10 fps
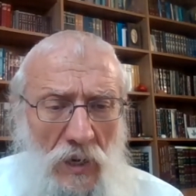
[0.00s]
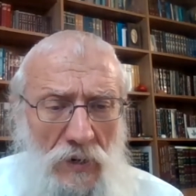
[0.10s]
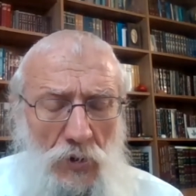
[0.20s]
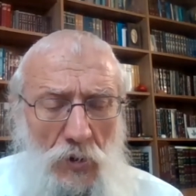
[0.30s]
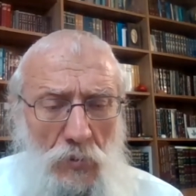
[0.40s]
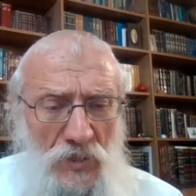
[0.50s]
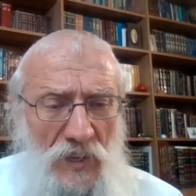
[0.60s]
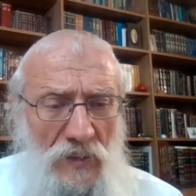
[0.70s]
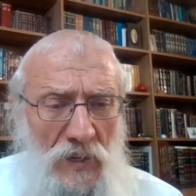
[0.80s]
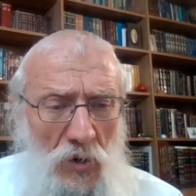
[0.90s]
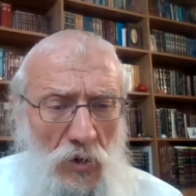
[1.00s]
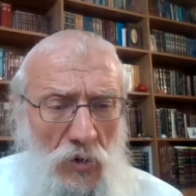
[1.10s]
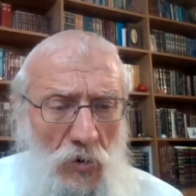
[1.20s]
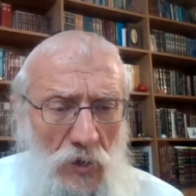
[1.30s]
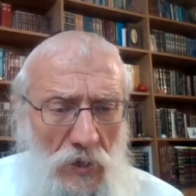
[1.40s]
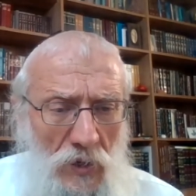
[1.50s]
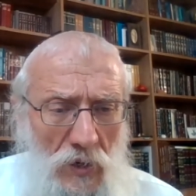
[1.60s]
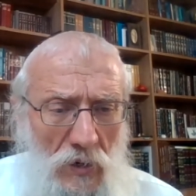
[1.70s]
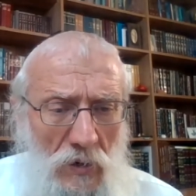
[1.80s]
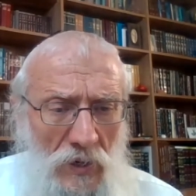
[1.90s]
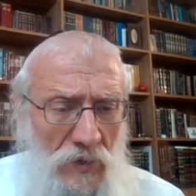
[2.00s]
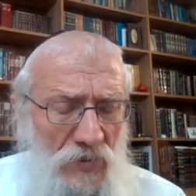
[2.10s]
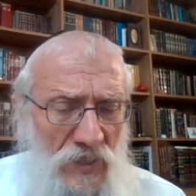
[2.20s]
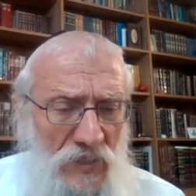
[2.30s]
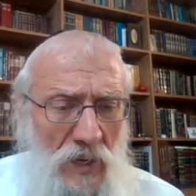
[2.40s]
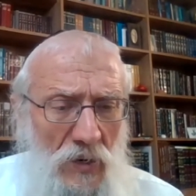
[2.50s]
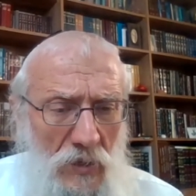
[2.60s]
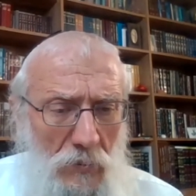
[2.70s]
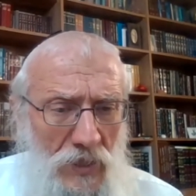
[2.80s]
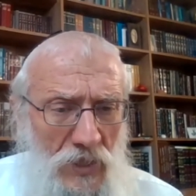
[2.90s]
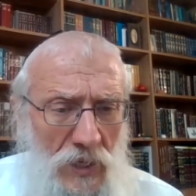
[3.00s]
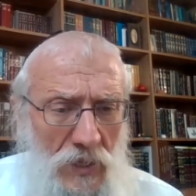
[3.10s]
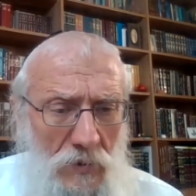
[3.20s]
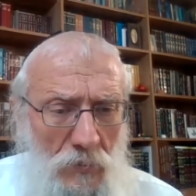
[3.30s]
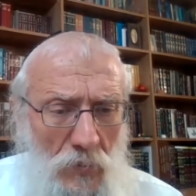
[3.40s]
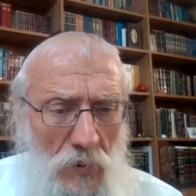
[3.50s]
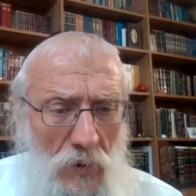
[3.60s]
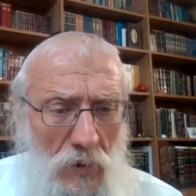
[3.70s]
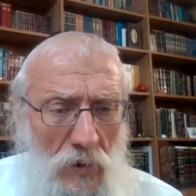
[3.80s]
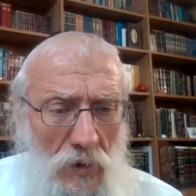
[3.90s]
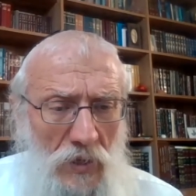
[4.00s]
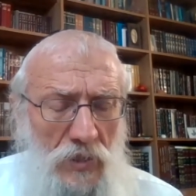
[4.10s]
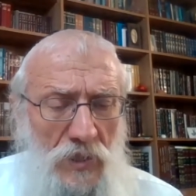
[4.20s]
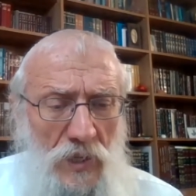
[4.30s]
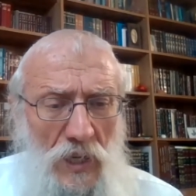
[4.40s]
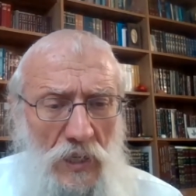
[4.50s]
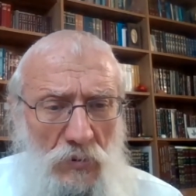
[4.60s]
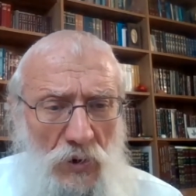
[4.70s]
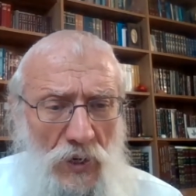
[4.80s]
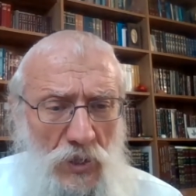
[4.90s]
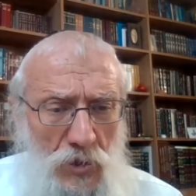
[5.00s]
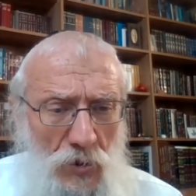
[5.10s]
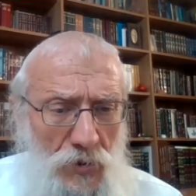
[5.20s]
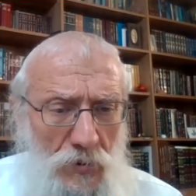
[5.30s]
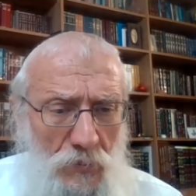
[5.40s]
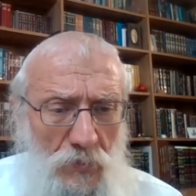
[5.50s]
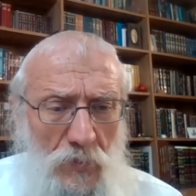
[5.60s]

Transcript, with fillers: который, можно сказать, король голый, хотя все знают и молчат. Каждый делает свой расчет.